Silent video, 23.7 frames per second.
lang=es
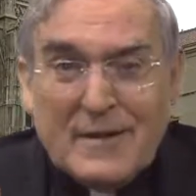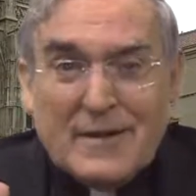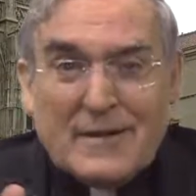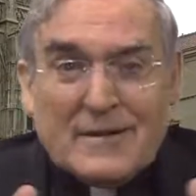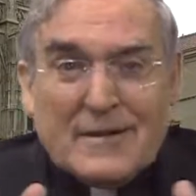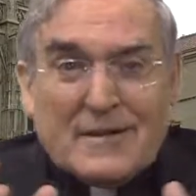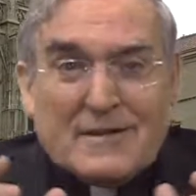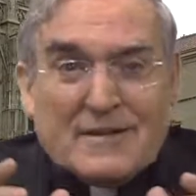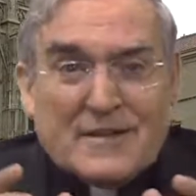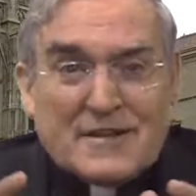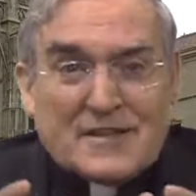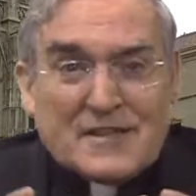
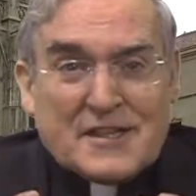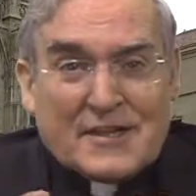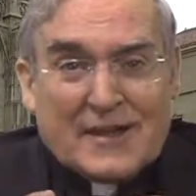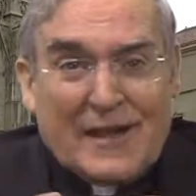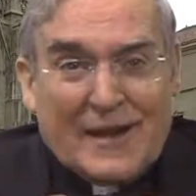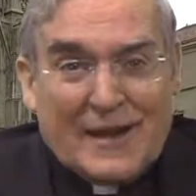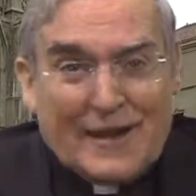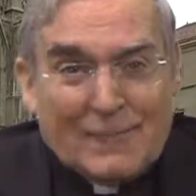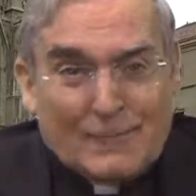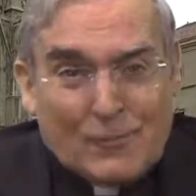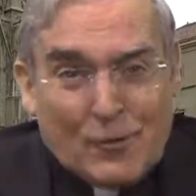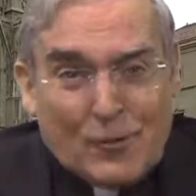Necesita
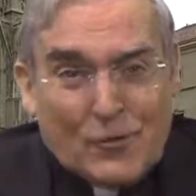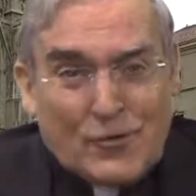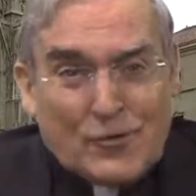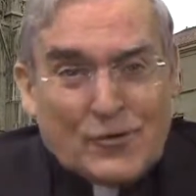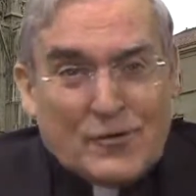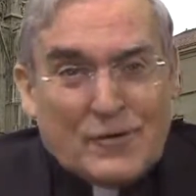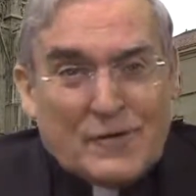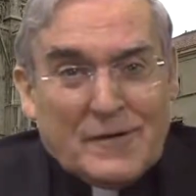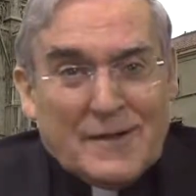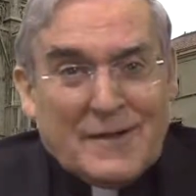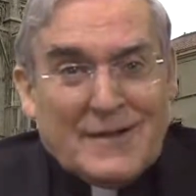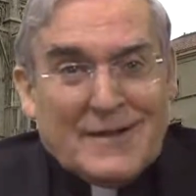el
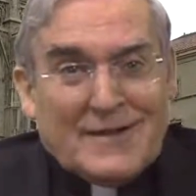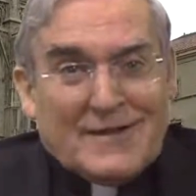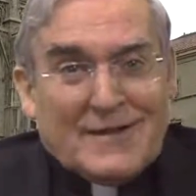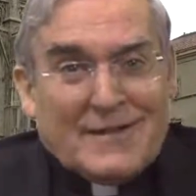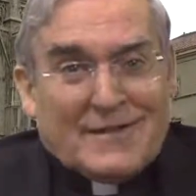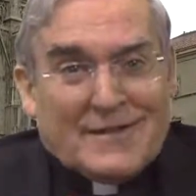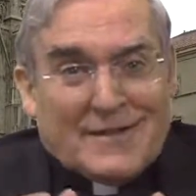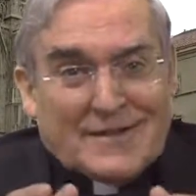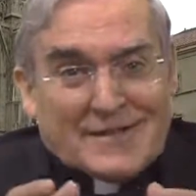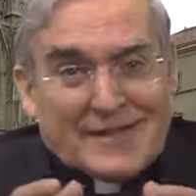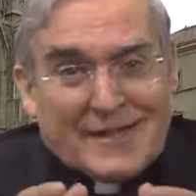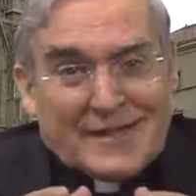apoyo,
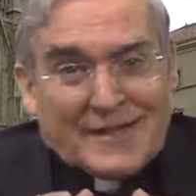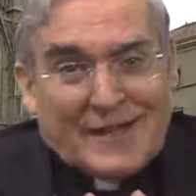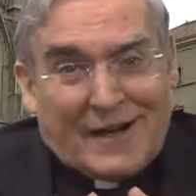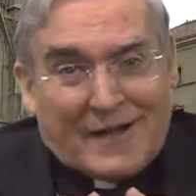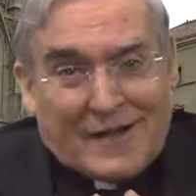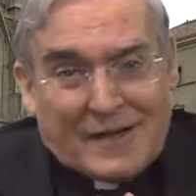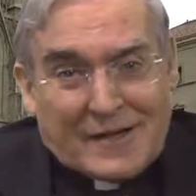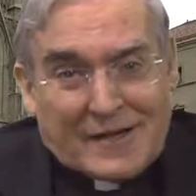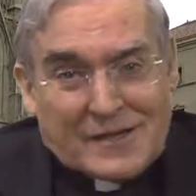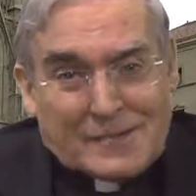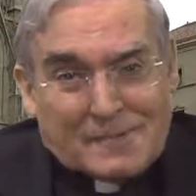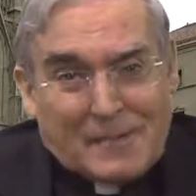necesita el
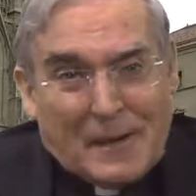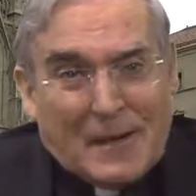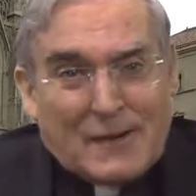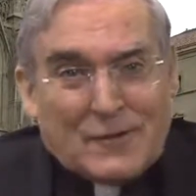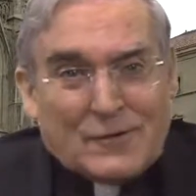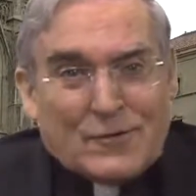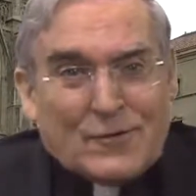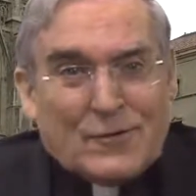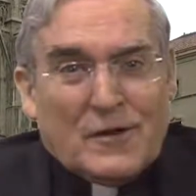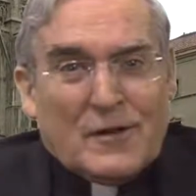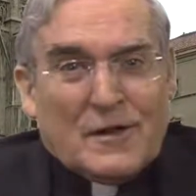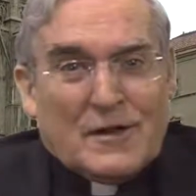
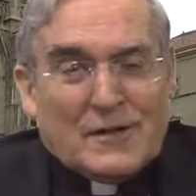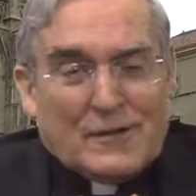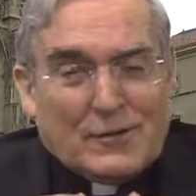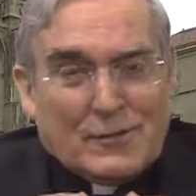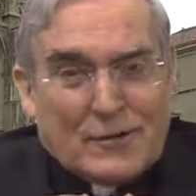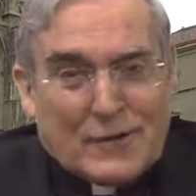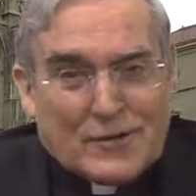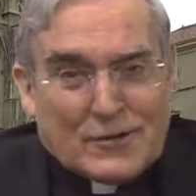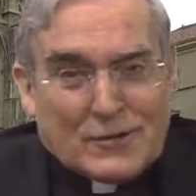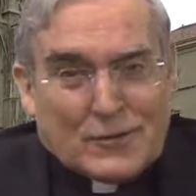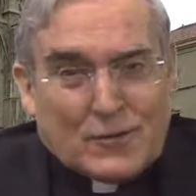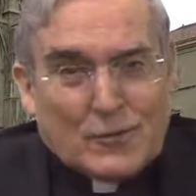respaldo de
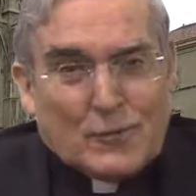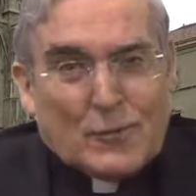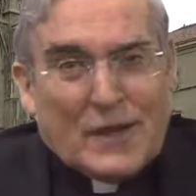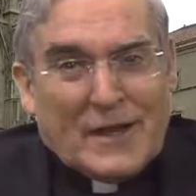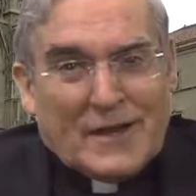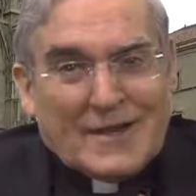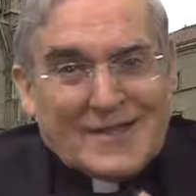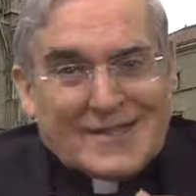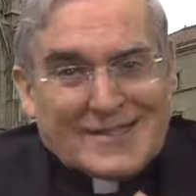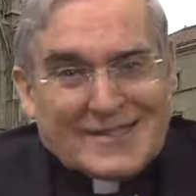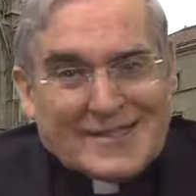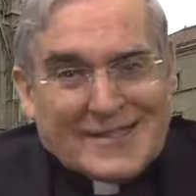unas
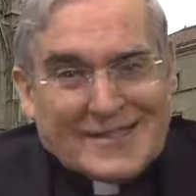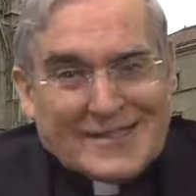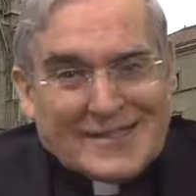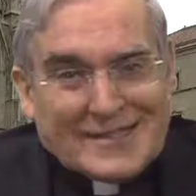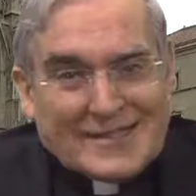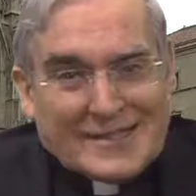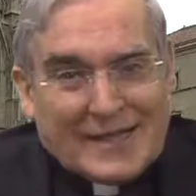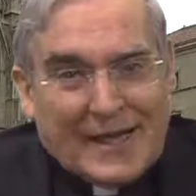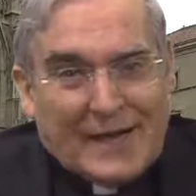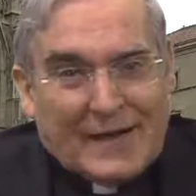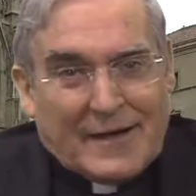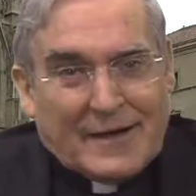comunidades
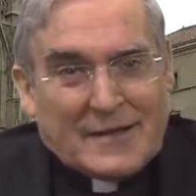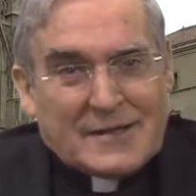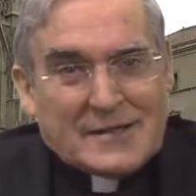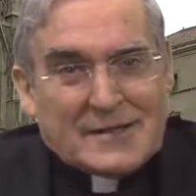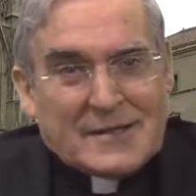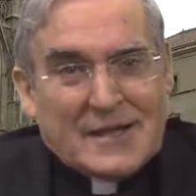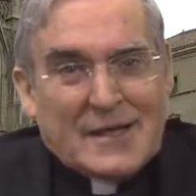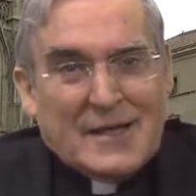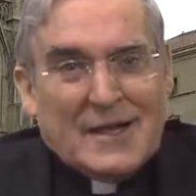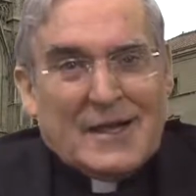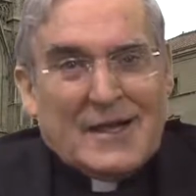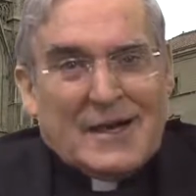cristianas,
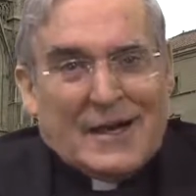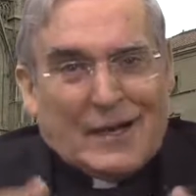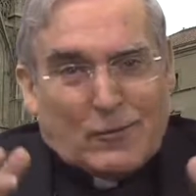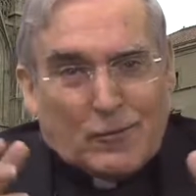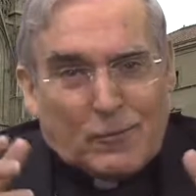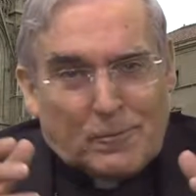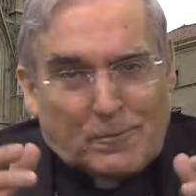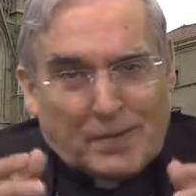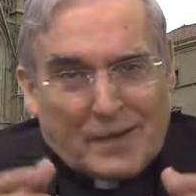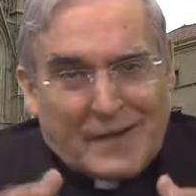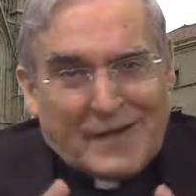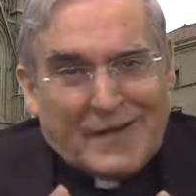la
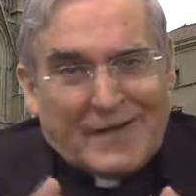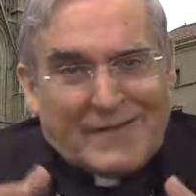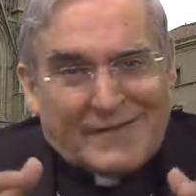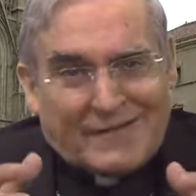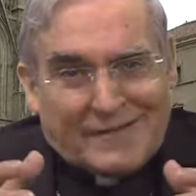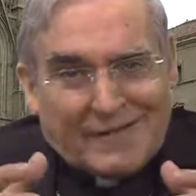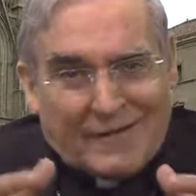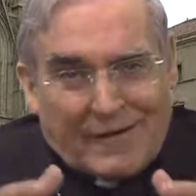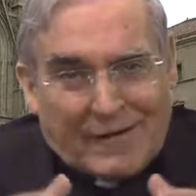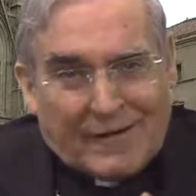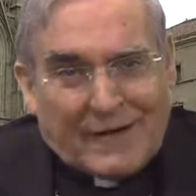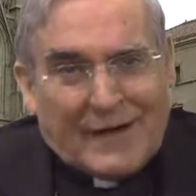compañía
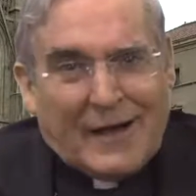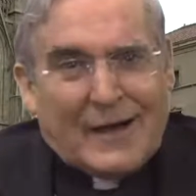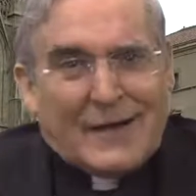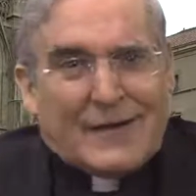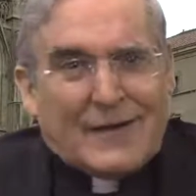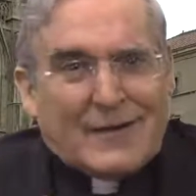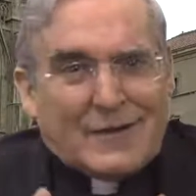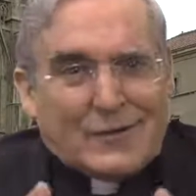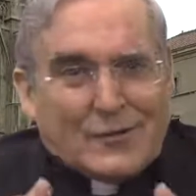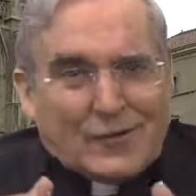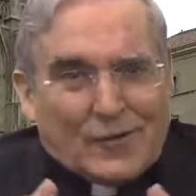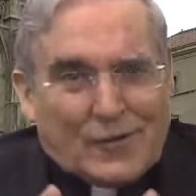cercana
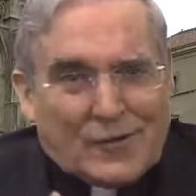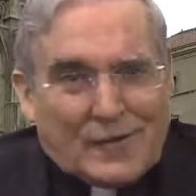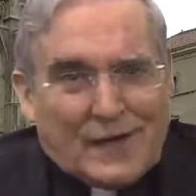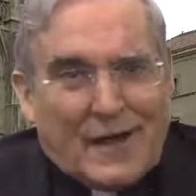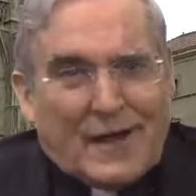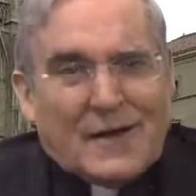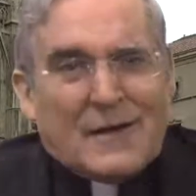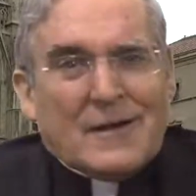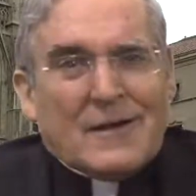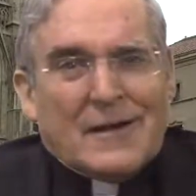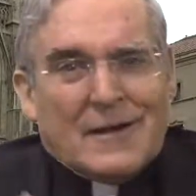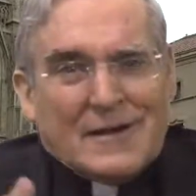y
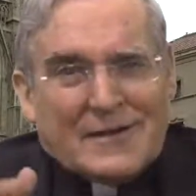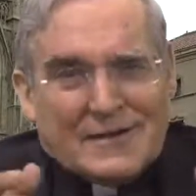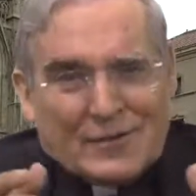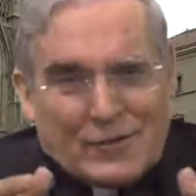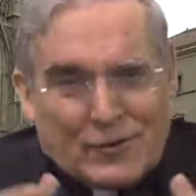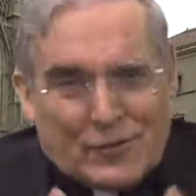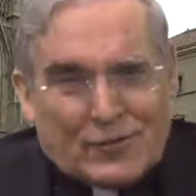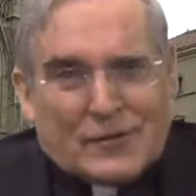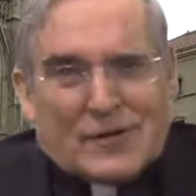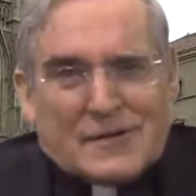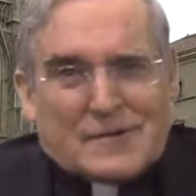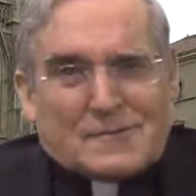cordial de
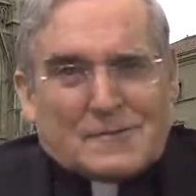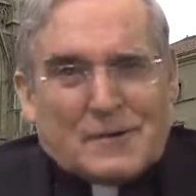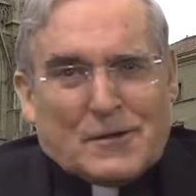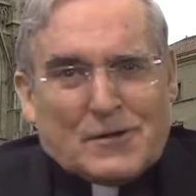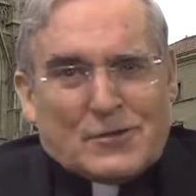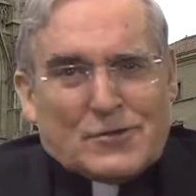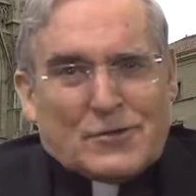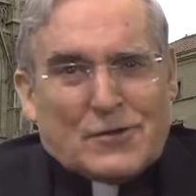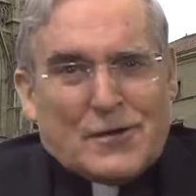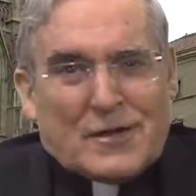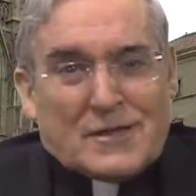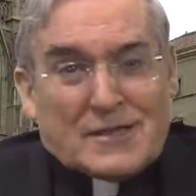otras
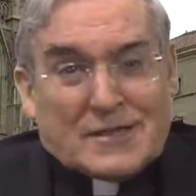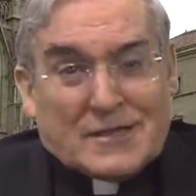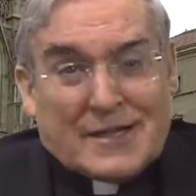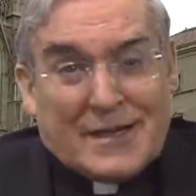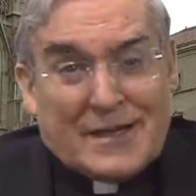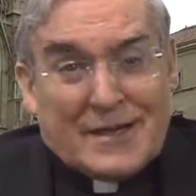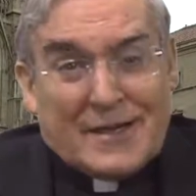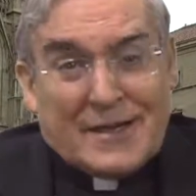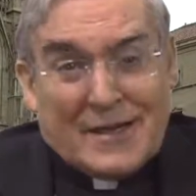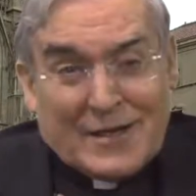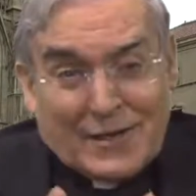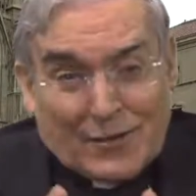personas
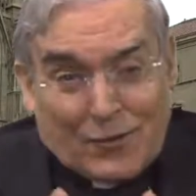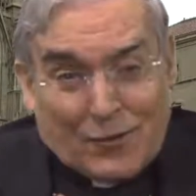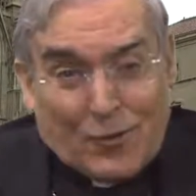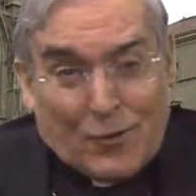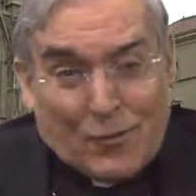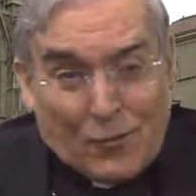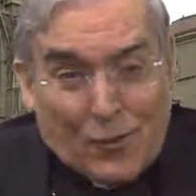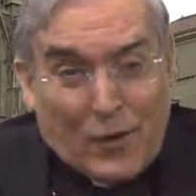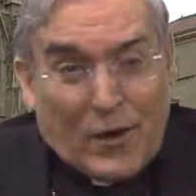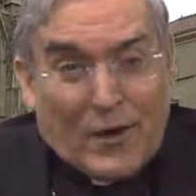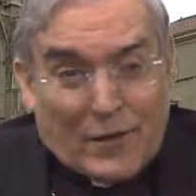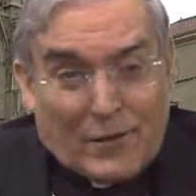que,
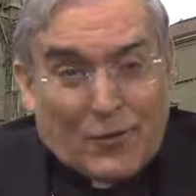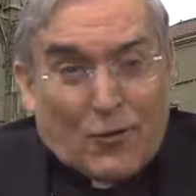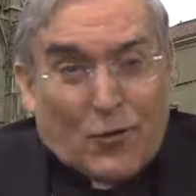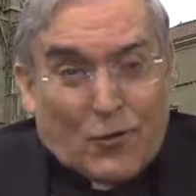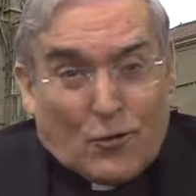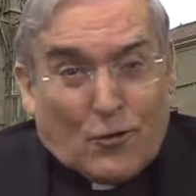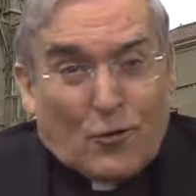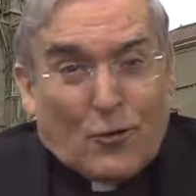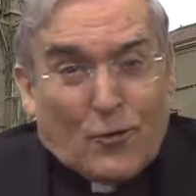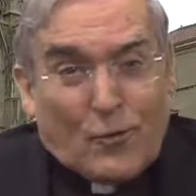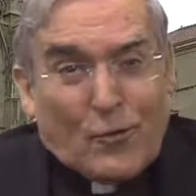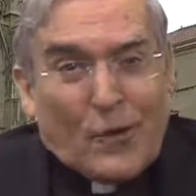como él o
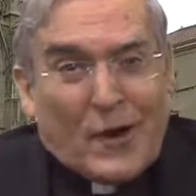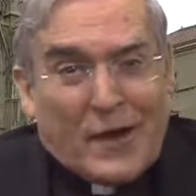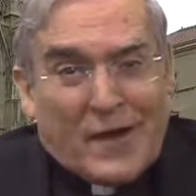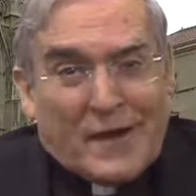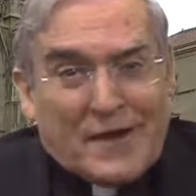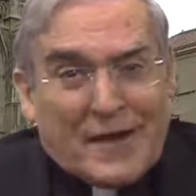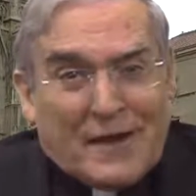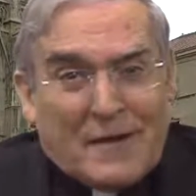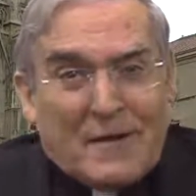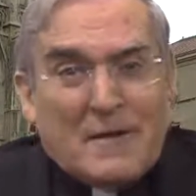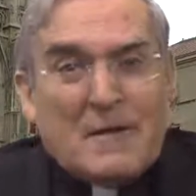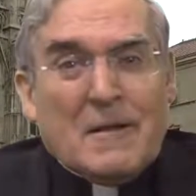como
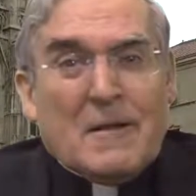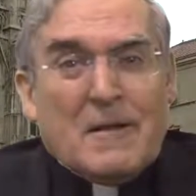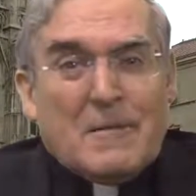ella,